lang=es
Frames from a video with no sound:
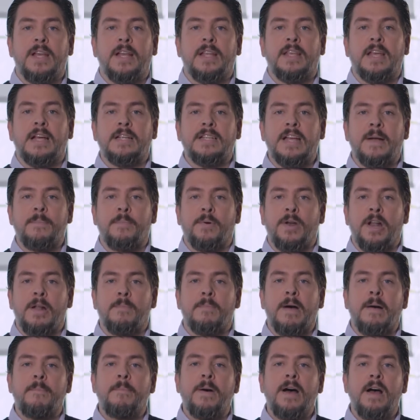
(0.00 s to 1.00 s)
ya sea por el
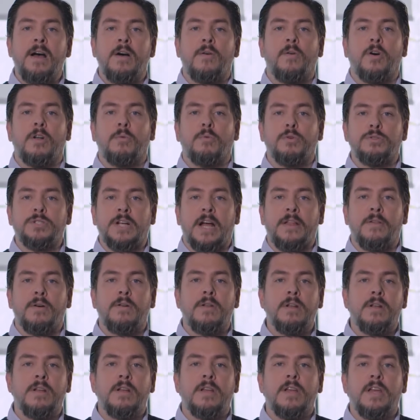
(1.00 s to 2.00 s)
mapa o el
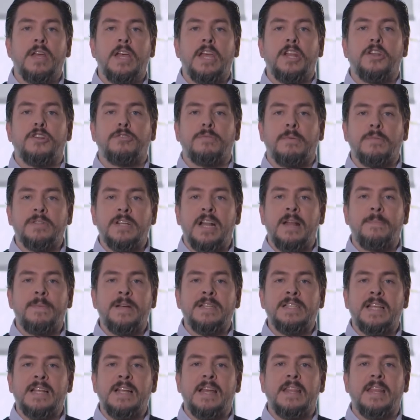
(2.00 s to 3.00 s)
buscador, y nos vamos a la
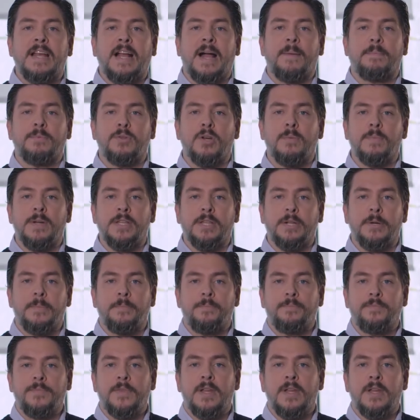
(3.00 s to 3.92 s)
pestaña de captómetro.